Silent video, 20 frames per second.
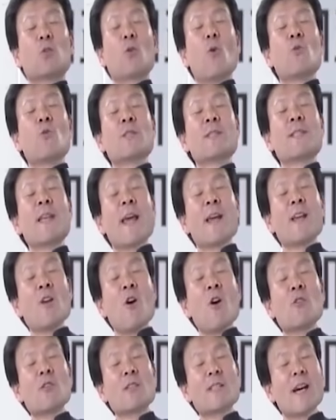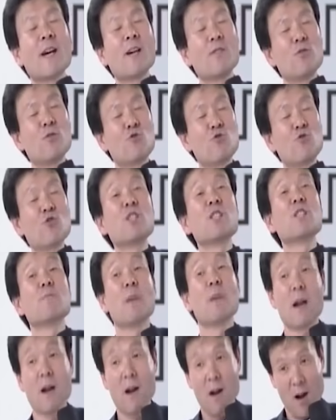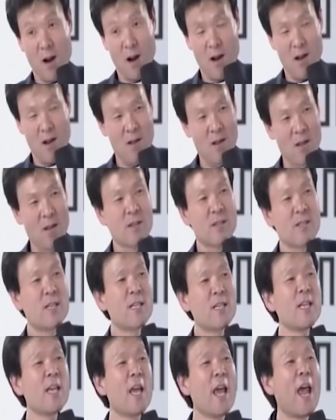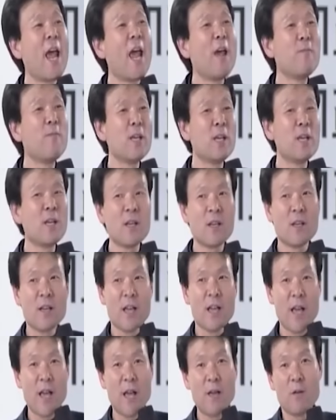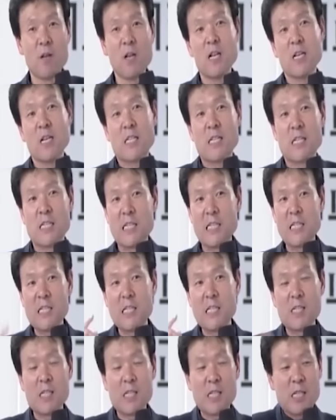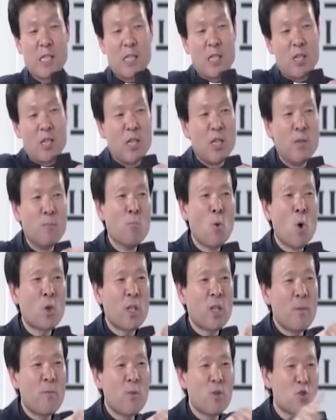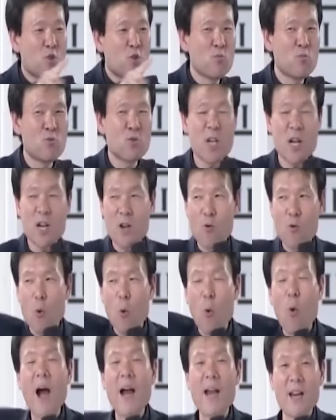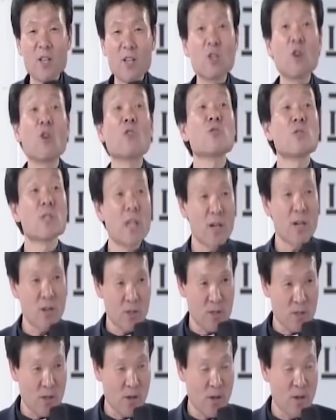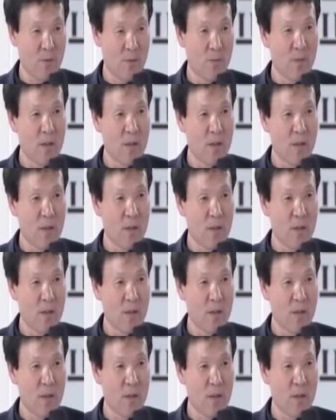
동생 영창을 죽이지 말아라. 네 애미 예, 이 임목대비는 20살이고 광해는 30살이었어요.